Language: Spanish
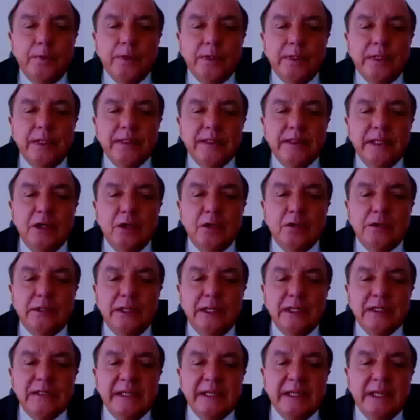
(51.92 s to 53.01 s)
Porque entre
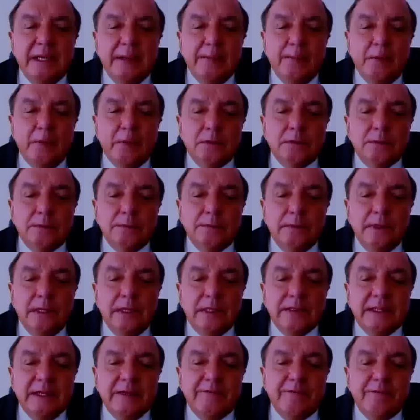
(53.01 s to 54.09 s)
los tres seríamos
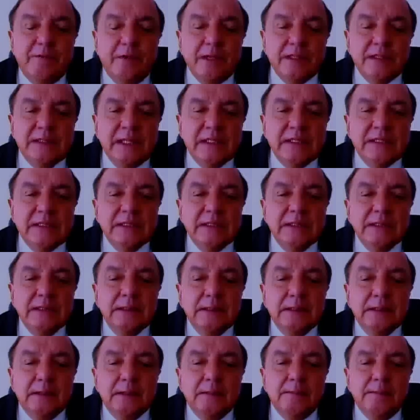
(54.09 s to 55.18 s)
las tres
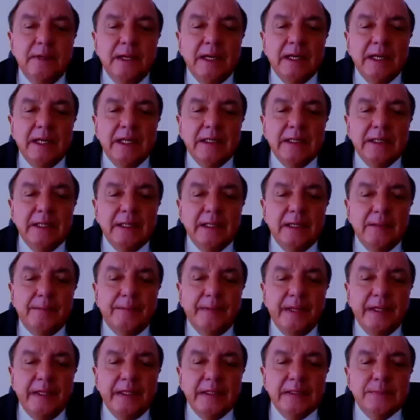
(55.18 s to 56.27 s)
fuerzas más
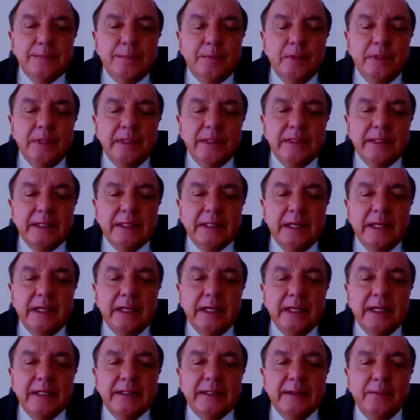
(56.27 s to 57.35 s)
grandes del país,
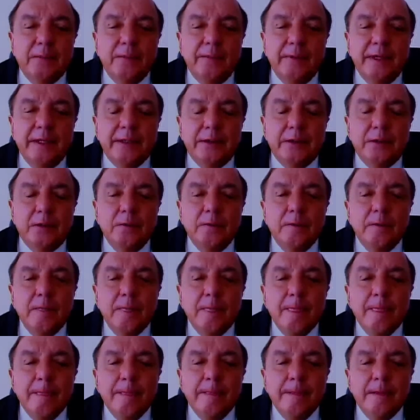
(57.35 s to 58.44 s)
políticas en este
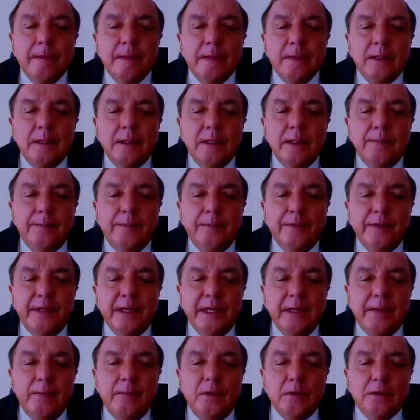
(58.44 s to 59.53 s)
momento,
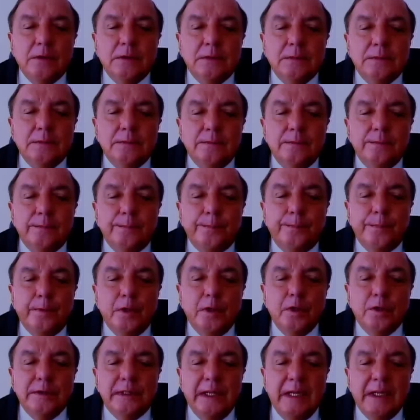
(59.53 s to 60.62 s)
y podríamos,
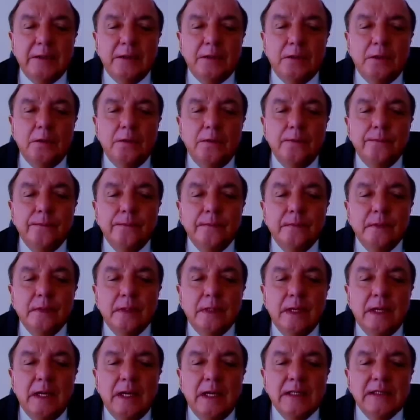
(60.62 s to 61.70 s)
por lo
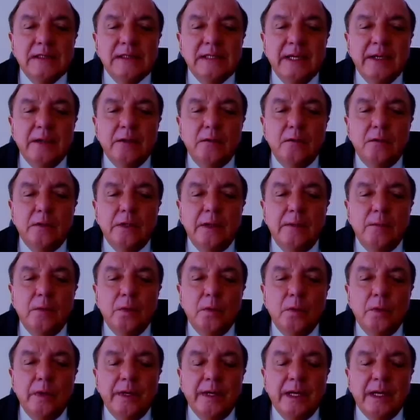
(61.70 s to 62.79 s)
tanto, hacer
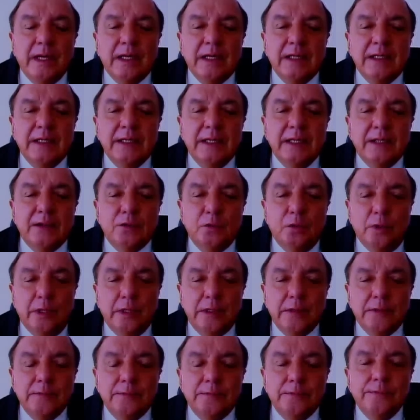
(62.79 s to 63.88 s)
una muy buena
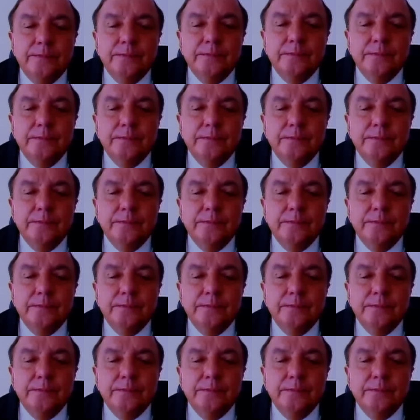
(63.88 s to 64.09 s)
candidatura.